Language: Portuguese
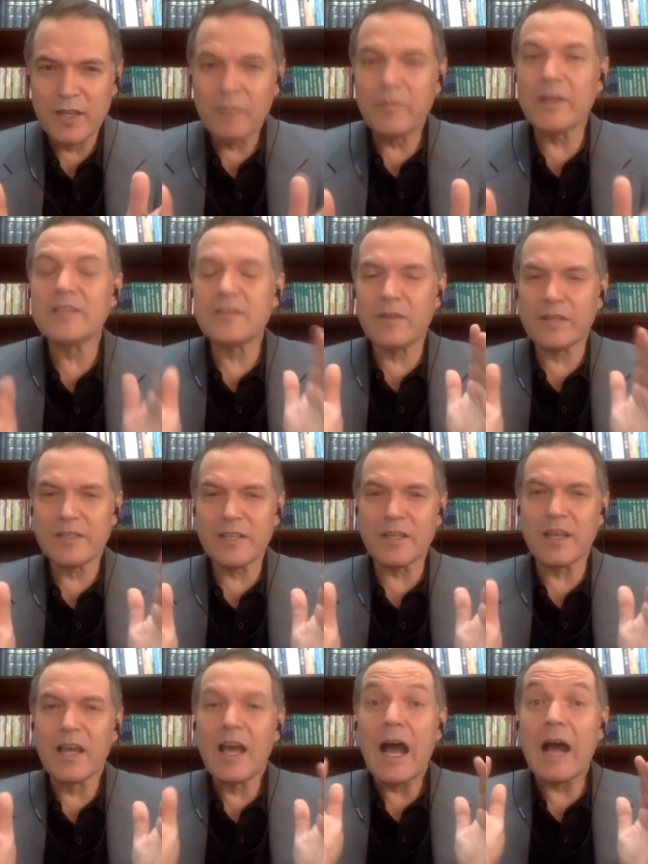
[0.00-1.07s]
Pensam
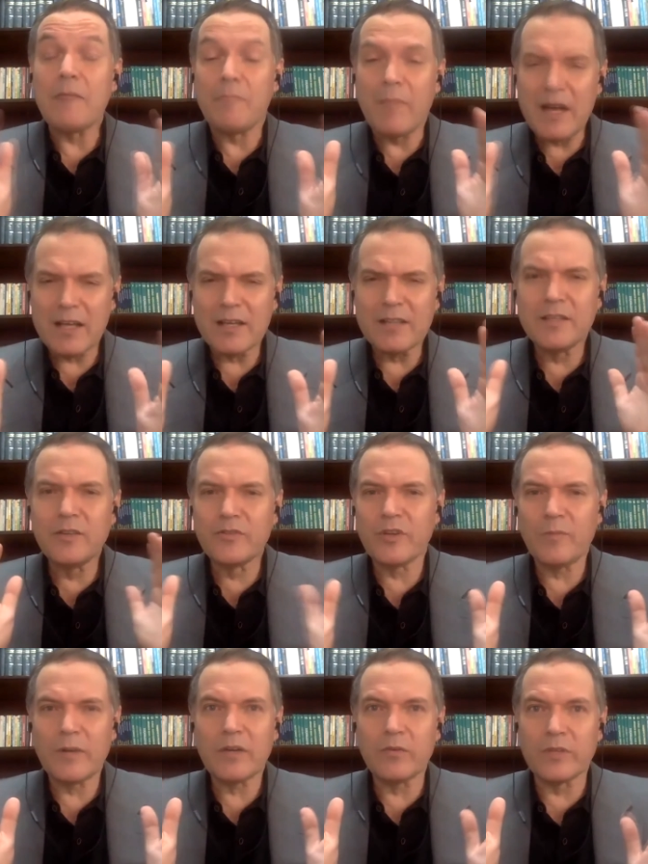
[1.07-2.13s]
assim: amar a Deus é
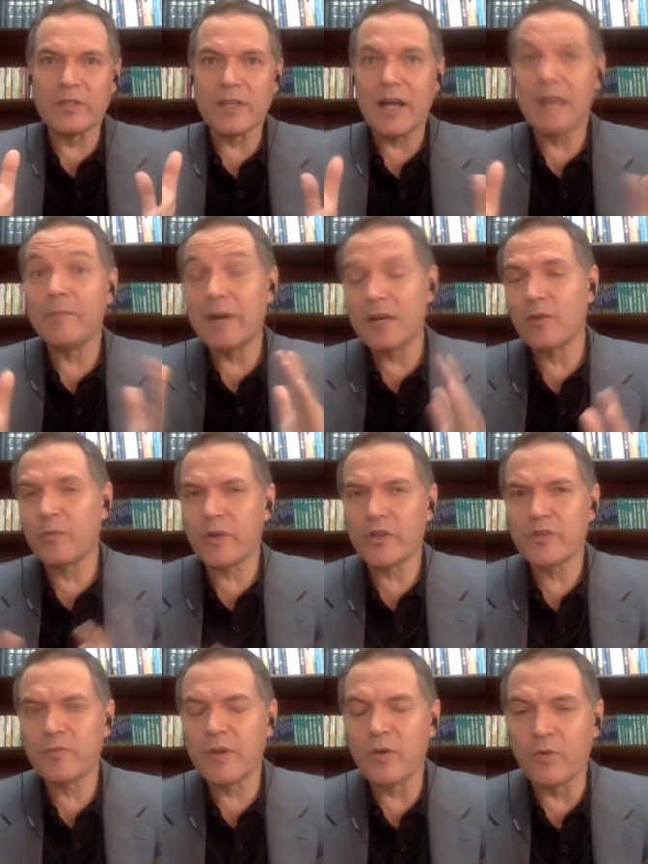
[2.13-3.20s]
uma coisa, amar ao
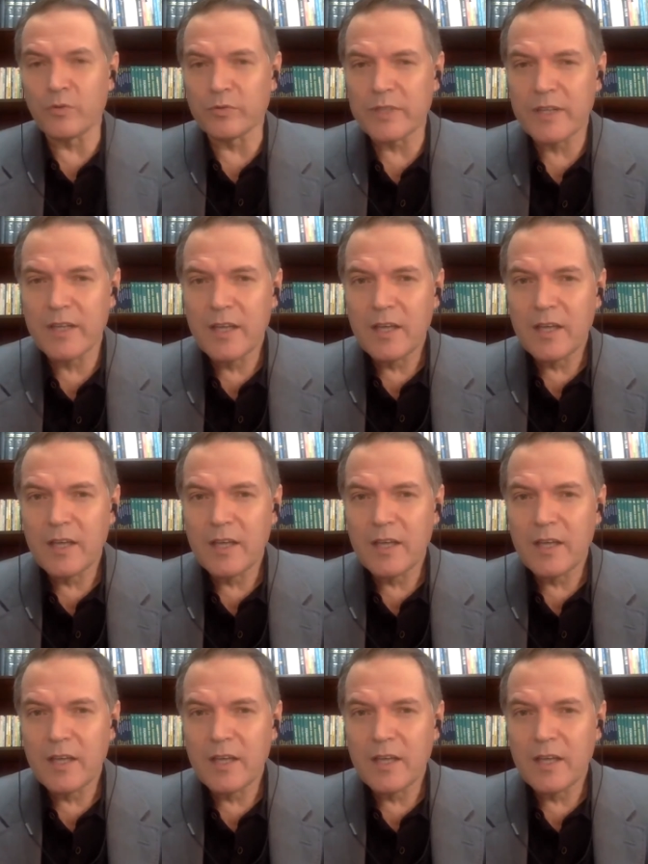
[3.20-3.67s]
próximo é outra.